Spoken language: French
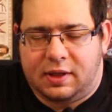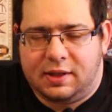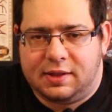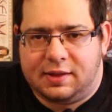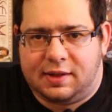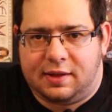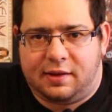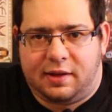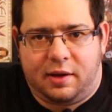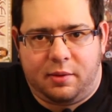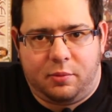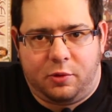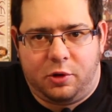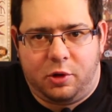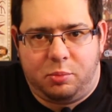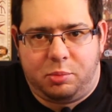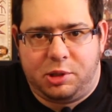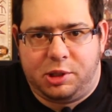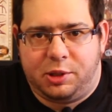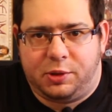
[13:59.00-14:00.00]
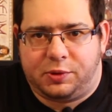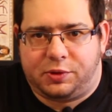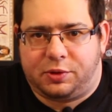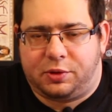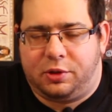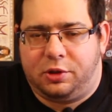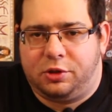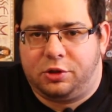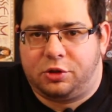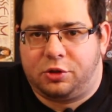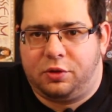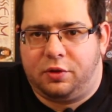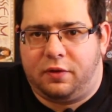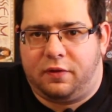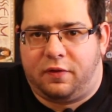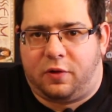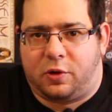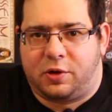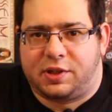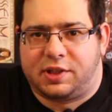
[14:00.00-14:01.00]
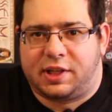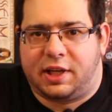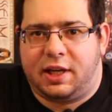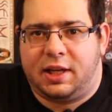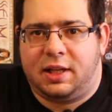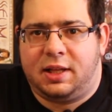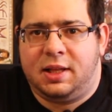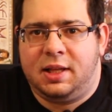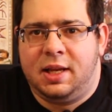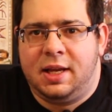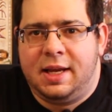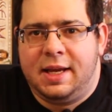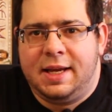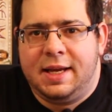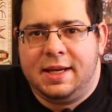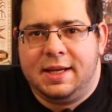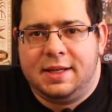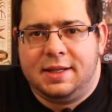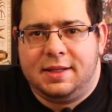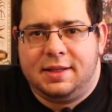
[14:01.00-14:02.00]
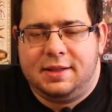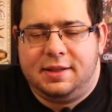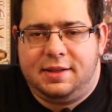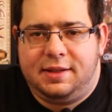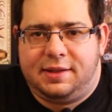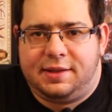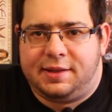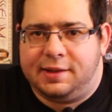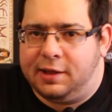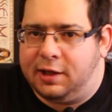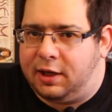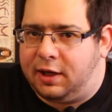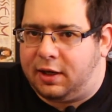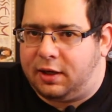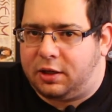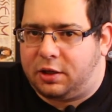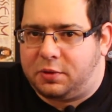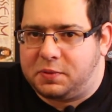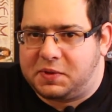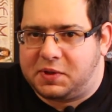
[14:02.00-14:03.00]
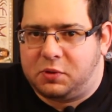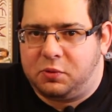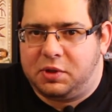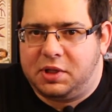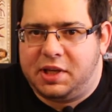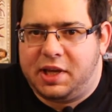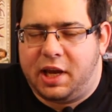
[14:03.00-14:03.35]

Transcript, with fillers: C'était mon opinion sur le jeu For Sale. D'ici là, continuez de